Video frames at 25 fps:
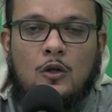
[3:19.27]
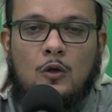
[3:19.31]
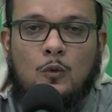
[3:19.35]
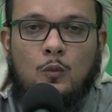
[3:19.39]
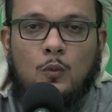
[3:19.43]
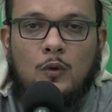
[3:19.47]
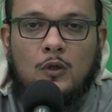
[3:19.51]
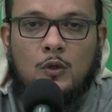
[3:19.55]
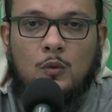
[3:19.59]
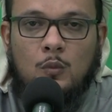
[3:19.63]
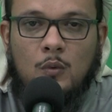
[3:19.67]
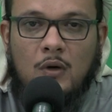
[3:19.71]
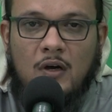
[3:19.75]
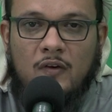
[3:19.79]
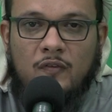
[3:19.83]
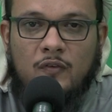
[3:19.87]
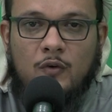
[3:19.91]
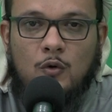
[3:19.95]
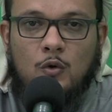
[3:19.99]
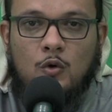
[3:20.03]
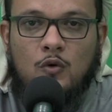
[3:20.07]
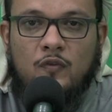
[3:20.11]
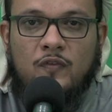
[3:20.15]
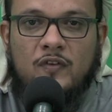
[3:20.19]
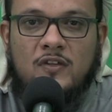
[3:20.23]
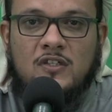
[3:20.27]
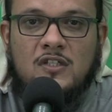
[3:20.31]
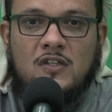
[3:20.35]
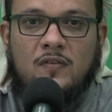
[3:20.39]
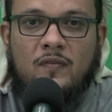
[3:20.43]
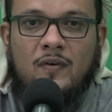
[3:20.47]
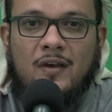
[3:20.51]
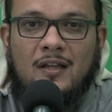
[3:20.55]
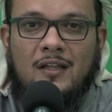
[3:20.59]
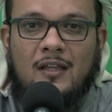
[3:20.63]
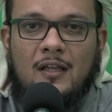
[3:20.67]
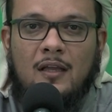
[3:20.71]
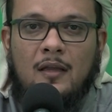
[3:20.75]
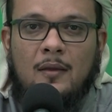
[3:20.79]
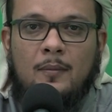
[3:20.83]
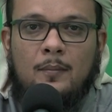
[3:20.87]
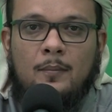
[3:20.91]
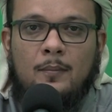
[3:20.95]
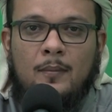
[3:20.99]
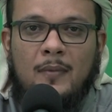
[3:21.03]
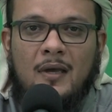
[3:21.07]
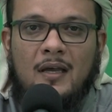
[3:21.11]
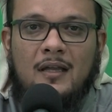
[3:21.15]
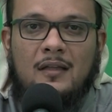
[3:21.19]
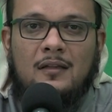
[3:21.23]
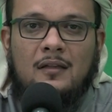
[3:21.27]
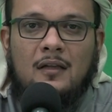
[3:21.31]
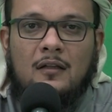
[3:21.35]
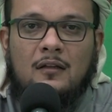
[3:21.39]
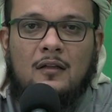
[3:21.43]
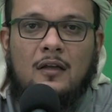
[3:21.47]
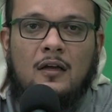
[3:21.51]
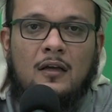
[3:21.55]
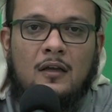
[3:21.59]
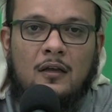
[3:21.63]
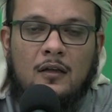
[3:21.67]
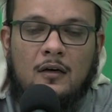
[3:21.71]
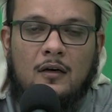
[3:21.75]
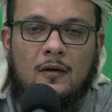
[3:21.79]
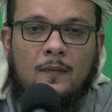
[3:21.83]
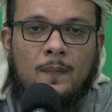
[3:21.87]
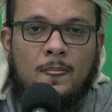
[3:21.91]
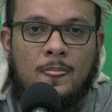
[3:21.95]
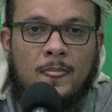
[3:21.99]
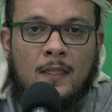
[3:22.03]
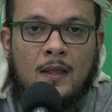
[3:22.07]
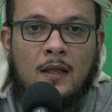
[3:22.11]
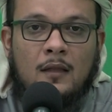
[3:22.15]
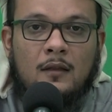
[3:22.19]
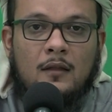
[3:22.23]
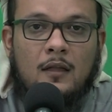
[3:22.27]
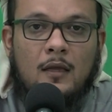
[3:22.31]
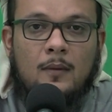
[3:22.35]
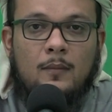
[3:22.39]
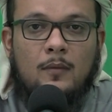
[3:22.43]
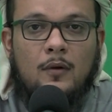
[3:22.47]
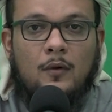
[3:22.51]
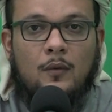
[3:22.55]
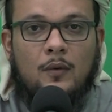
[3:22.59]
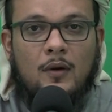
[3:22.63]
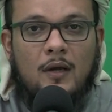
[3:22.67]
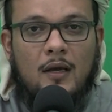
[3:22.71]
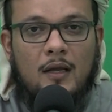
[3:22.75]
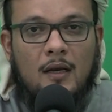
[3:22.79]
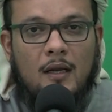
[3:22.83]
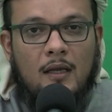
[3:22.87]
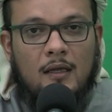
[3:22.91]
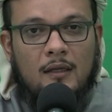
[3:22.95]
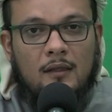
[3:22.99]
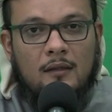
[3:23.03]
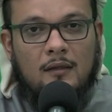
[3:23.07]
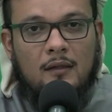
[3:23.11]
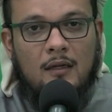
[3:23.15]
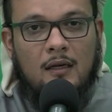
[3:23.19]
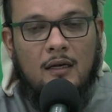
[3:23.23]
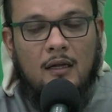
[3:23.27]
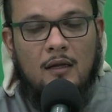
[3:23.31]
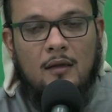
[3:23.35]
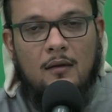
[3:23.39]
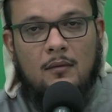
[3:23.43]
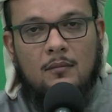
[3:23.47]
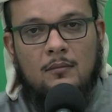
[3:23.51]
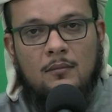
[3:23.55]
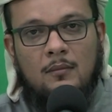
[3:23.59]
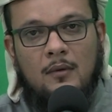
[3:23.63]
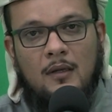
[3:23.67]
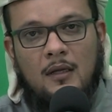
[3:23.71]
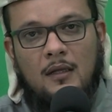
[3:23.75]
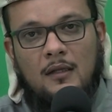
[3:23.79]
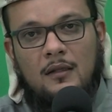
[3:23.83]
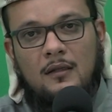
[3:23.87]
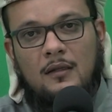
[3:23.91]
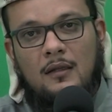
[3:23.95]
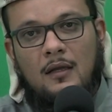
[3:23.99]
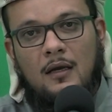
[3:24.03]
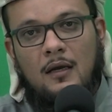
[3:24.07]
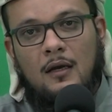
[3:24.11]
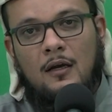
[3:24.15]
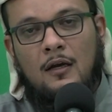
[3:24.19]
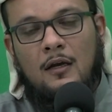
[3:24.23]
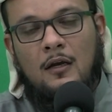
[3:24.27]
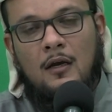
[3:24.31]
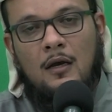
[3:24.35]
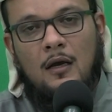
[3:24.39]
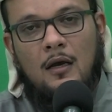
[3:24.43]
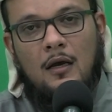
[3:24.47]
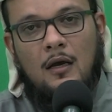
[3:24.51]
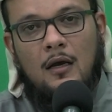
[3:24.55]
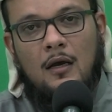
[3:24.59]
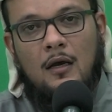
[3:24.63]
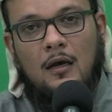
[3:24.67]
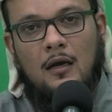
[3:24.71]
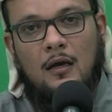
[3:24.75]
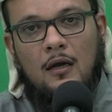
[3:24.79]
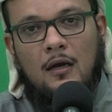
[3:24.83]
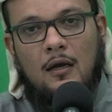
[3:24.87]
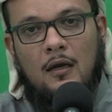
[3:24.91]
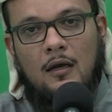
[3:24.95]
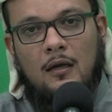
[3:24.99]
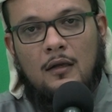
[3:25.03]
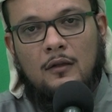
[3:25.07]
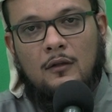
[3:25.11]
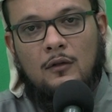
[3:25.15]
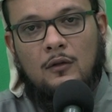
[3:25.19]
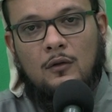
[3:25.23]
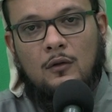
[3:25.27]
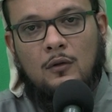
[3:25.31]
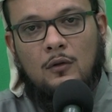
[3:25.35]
وتوافقه في صفاته مادة طاهرة طيب لو كان عندنا مادة آه،